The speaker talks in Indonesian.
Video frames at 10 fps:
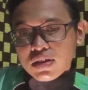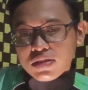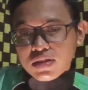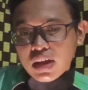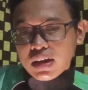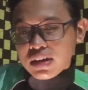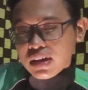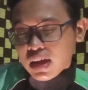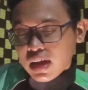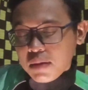sekali
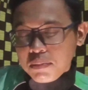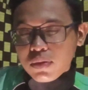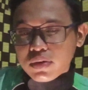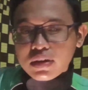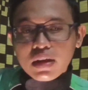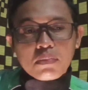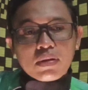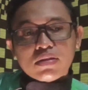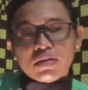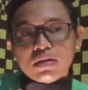dia gabluk dia
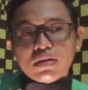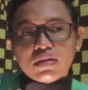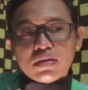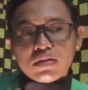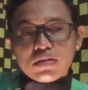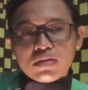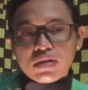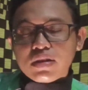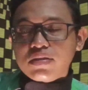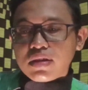pasti
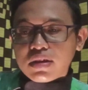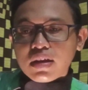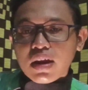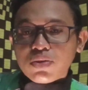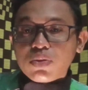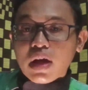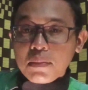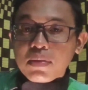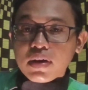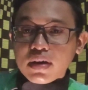sering-seringnya langsung
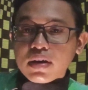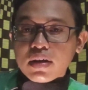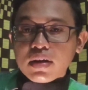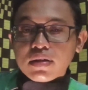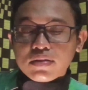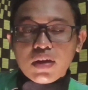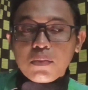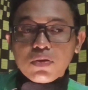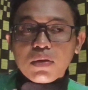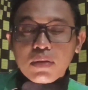ngambek saya
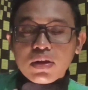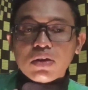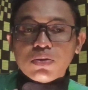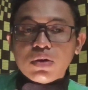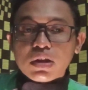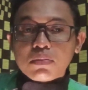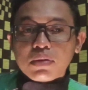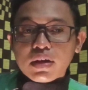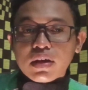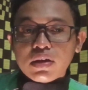punya banyak juga
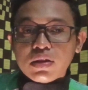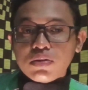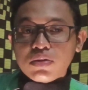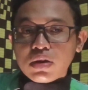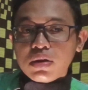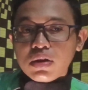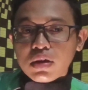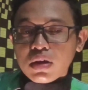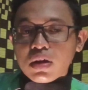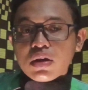temen kayak gitu jadi
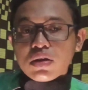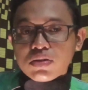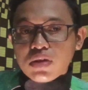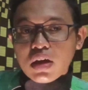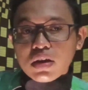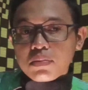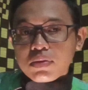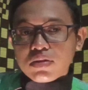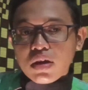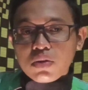sehari
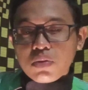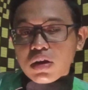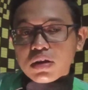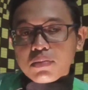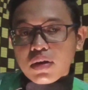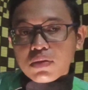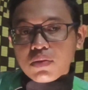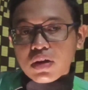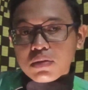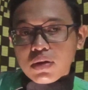bisa 25
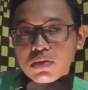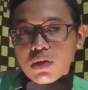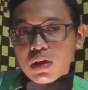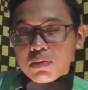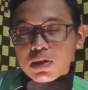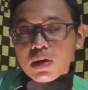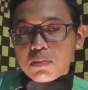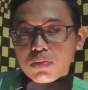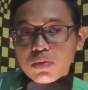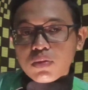25 25
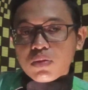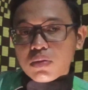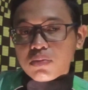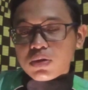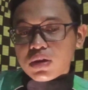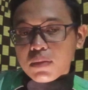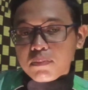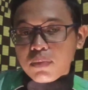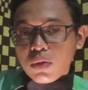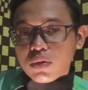30 kemudian
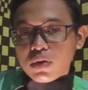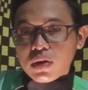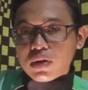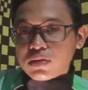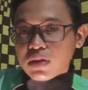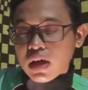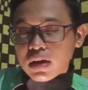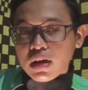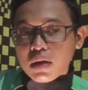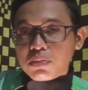bluk
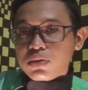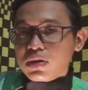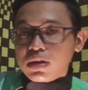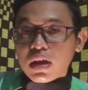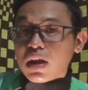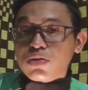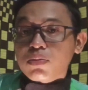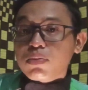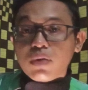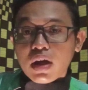sehari nggak bunyi dia
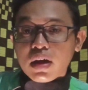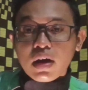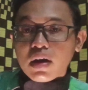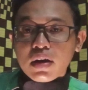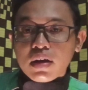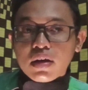langsung pulang nggak